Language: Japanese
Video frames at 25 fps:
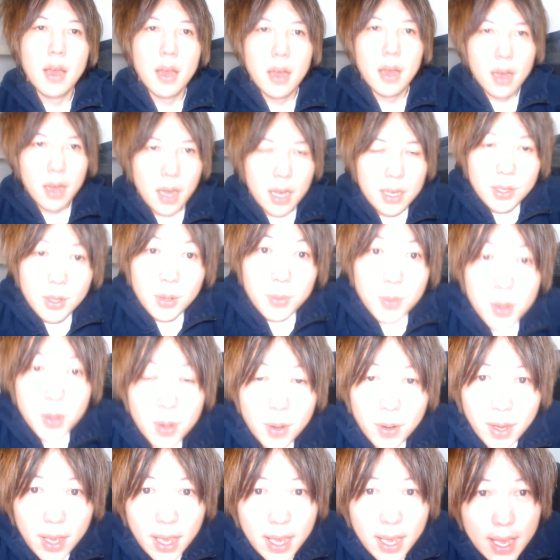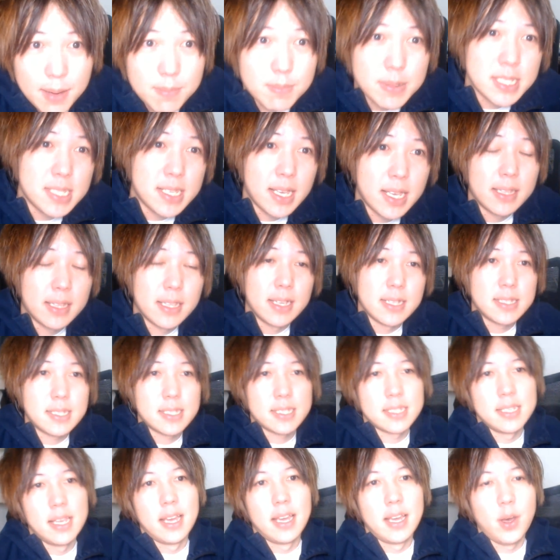はいどうも、えー、水ぎゃんで
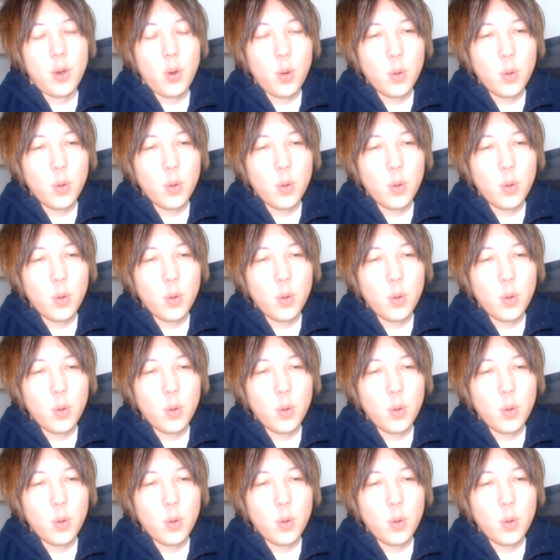す、えー、